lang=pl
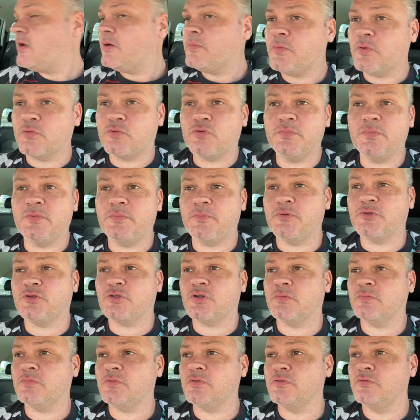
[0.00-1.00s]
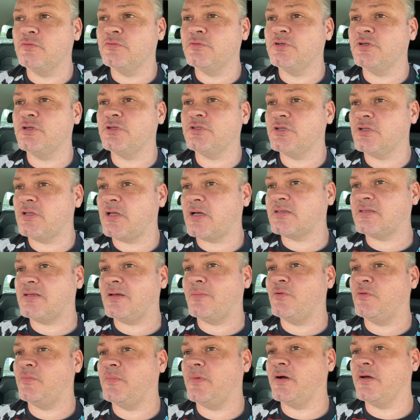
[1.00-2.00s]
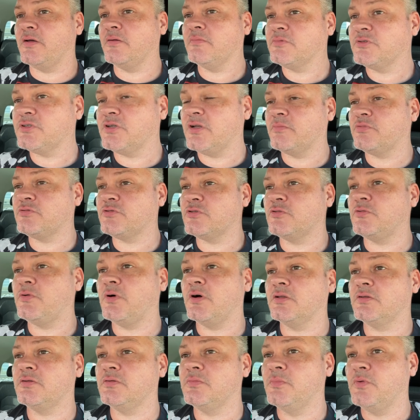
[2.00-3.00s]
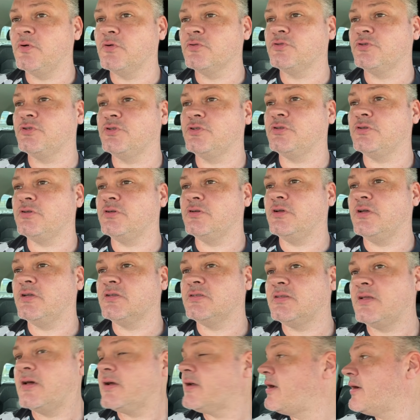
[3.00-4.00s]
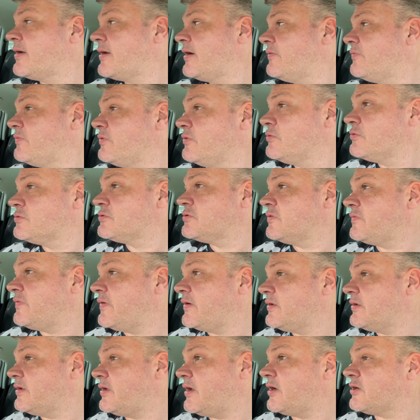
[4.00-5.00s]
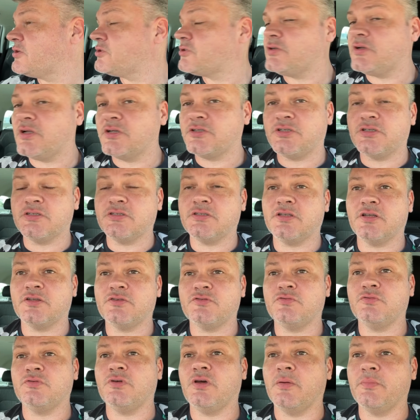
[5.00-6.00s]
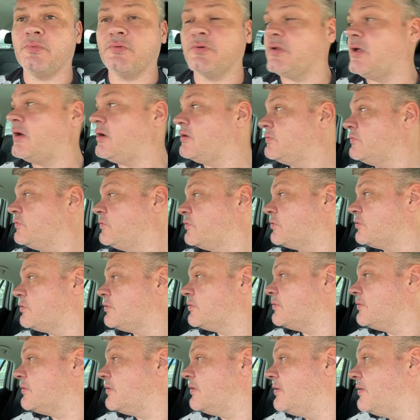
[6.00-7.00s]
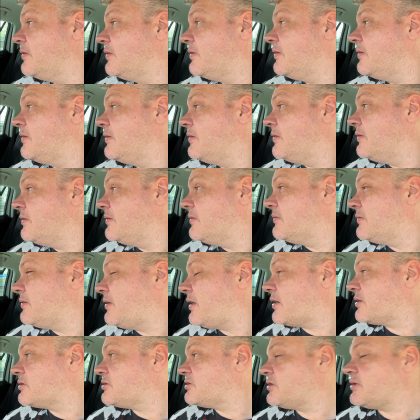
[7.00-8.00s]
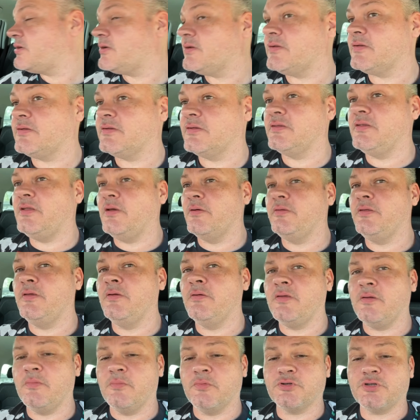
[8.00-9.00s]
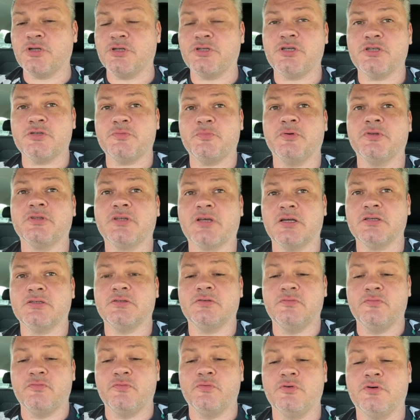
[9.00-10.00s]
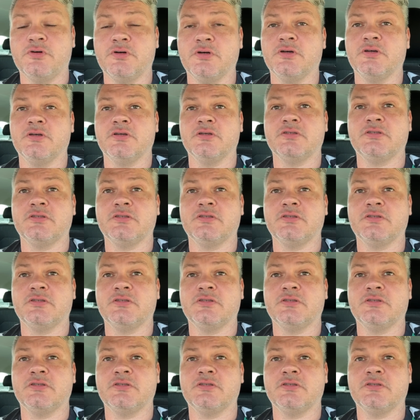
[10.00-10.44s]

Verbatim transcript: Bo tu mi piszą ludzie, że tak samo mają, że na przykład mąż jest tak jak ja wyluzowany, a żona się stresuje albo na odwrót. Mhm. Także nie, nie, nie może się spotkać dwóch y,